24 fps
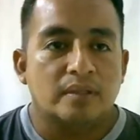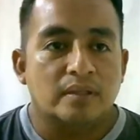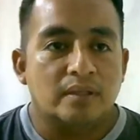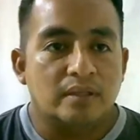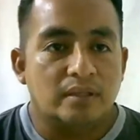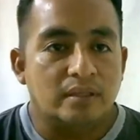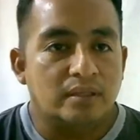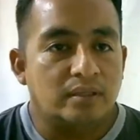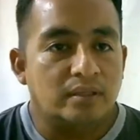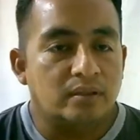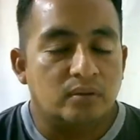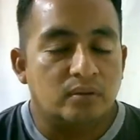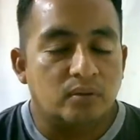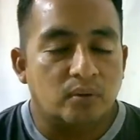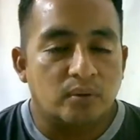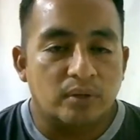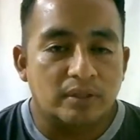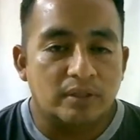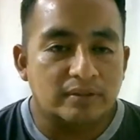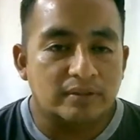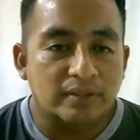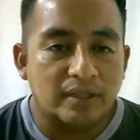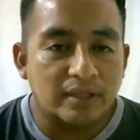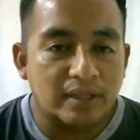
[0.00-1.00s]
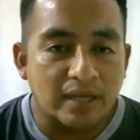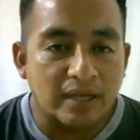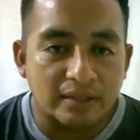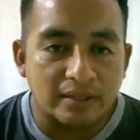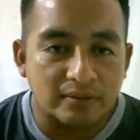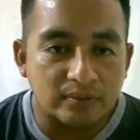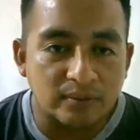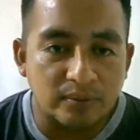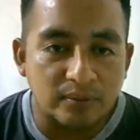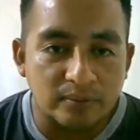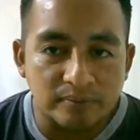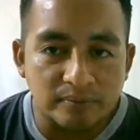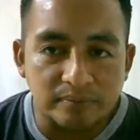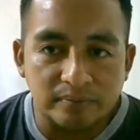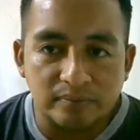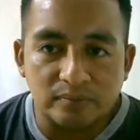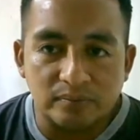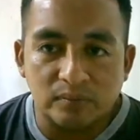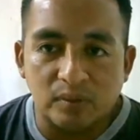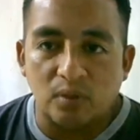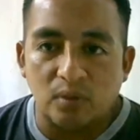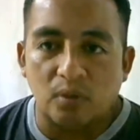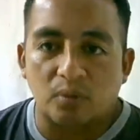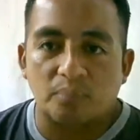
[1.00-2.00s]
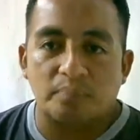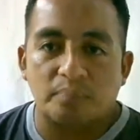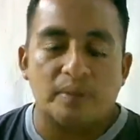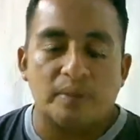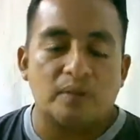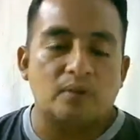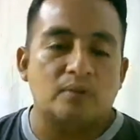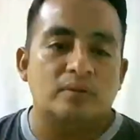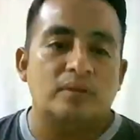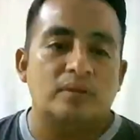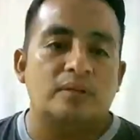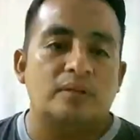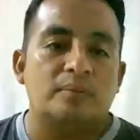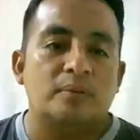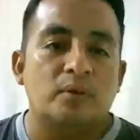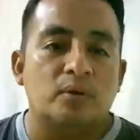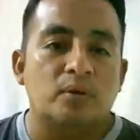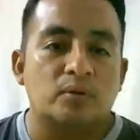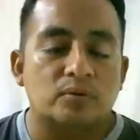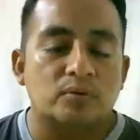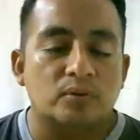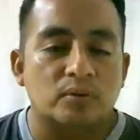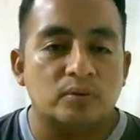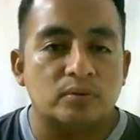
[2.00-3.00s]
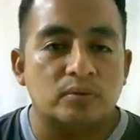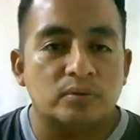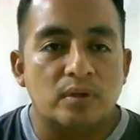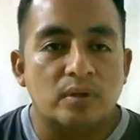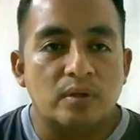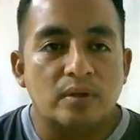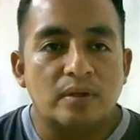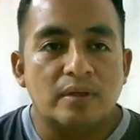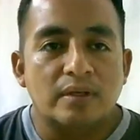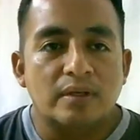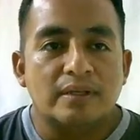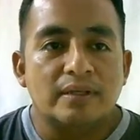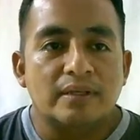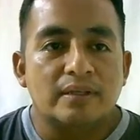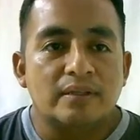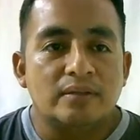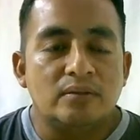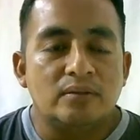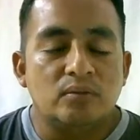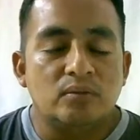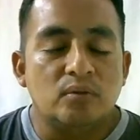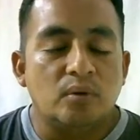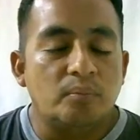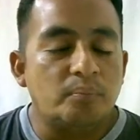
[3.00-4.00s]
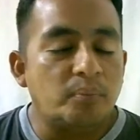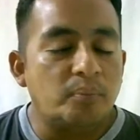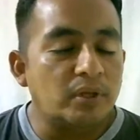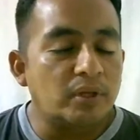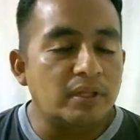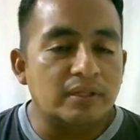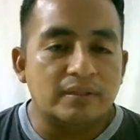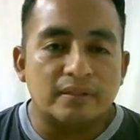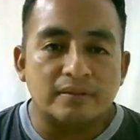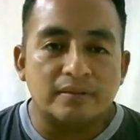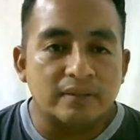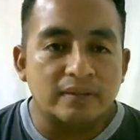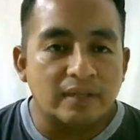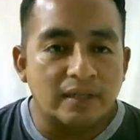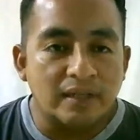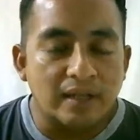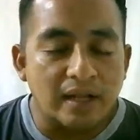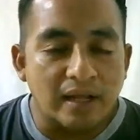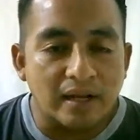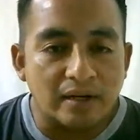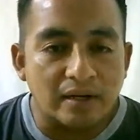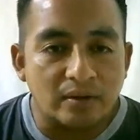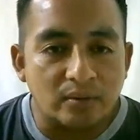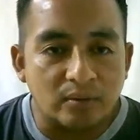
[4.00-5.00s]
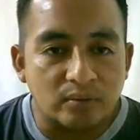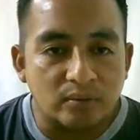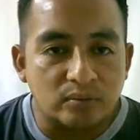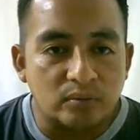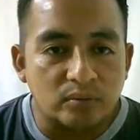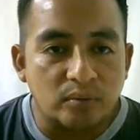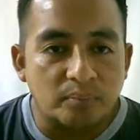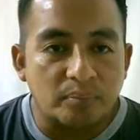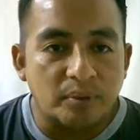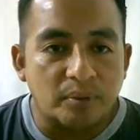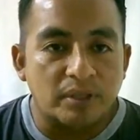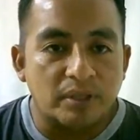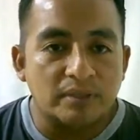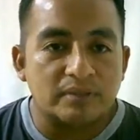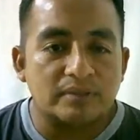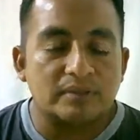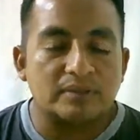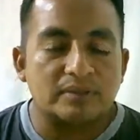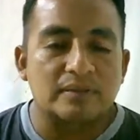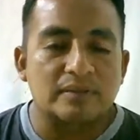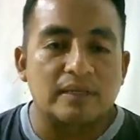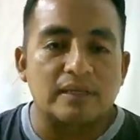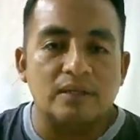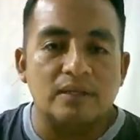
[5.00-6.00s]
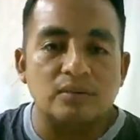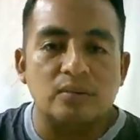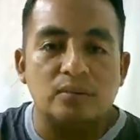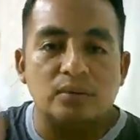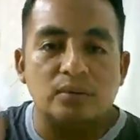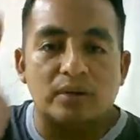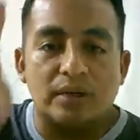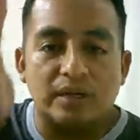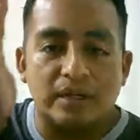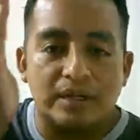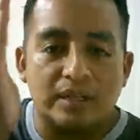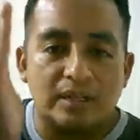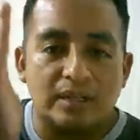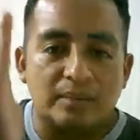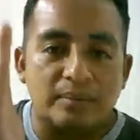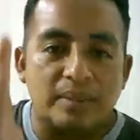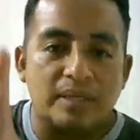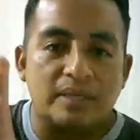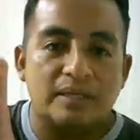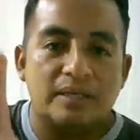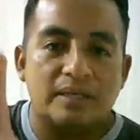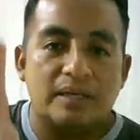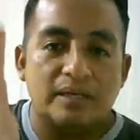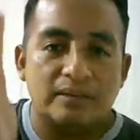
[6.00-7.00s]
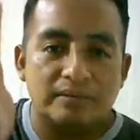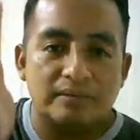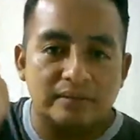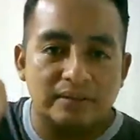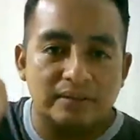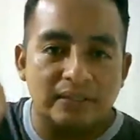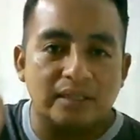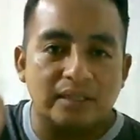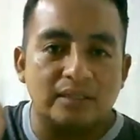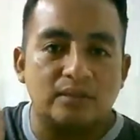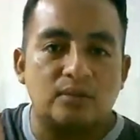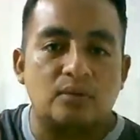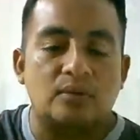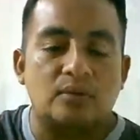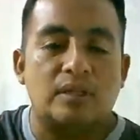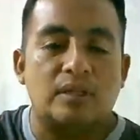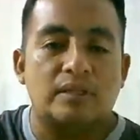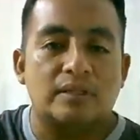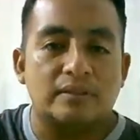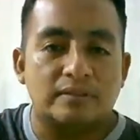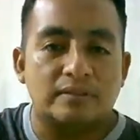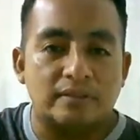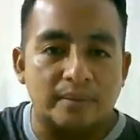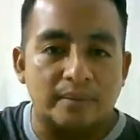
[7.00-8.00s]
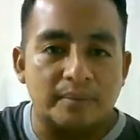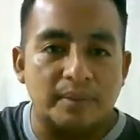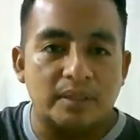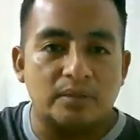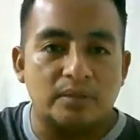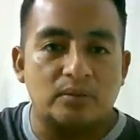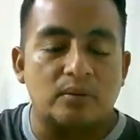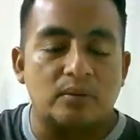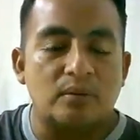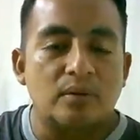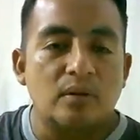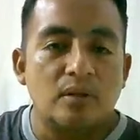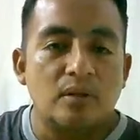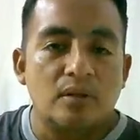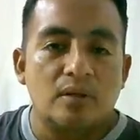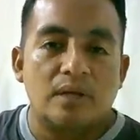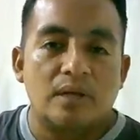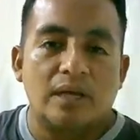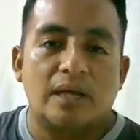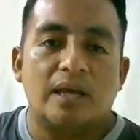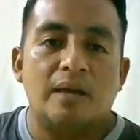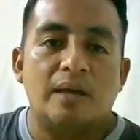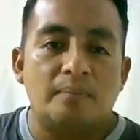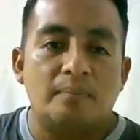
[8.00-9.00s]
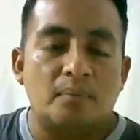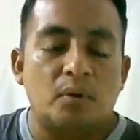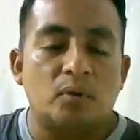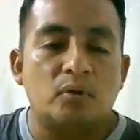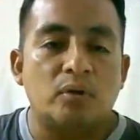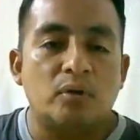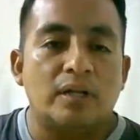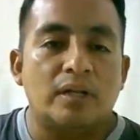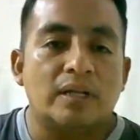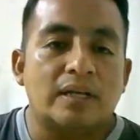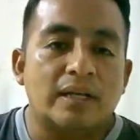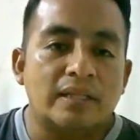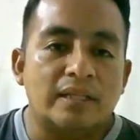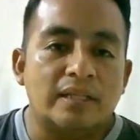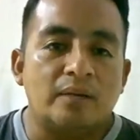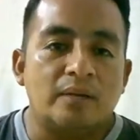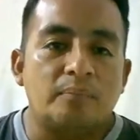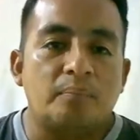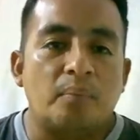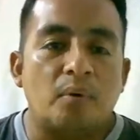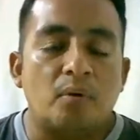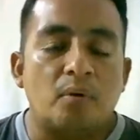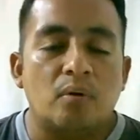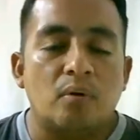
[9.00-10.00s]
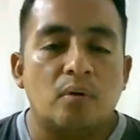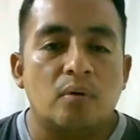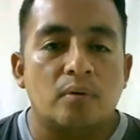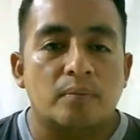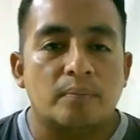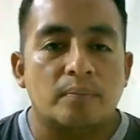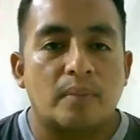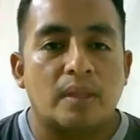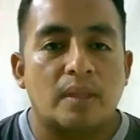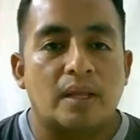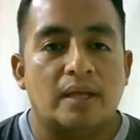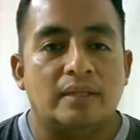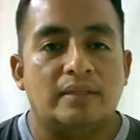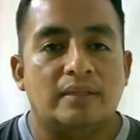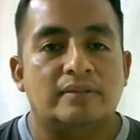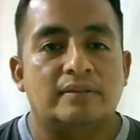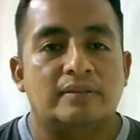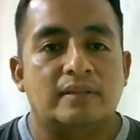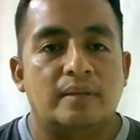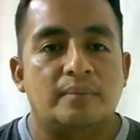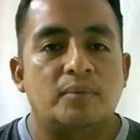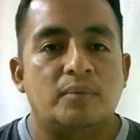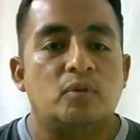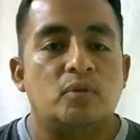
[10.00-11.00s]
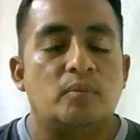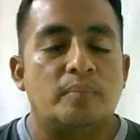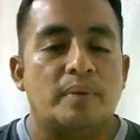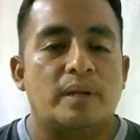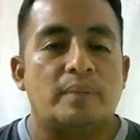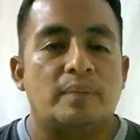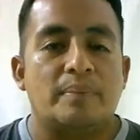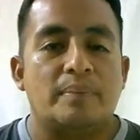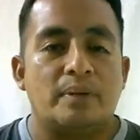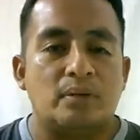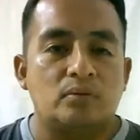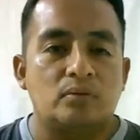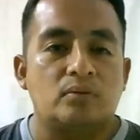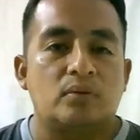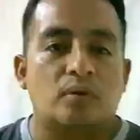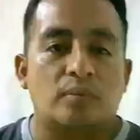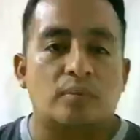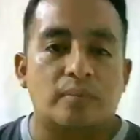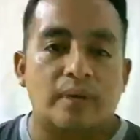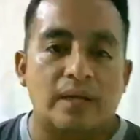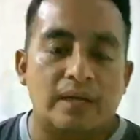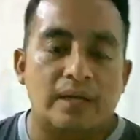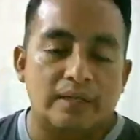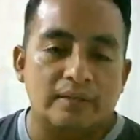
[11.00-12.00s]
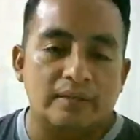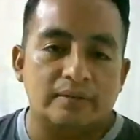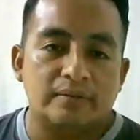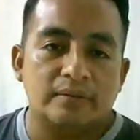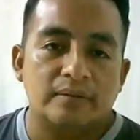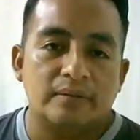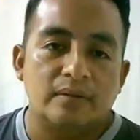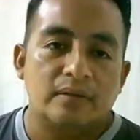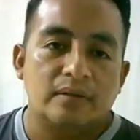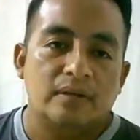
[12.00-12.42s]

Y no es el caso. Los perros nerviosos no puedes acelerarlos, no puedes seguir un régimen estricto de adiestramiento. Ejemplo, yo en el canal pongo adiestramiento para perros normales.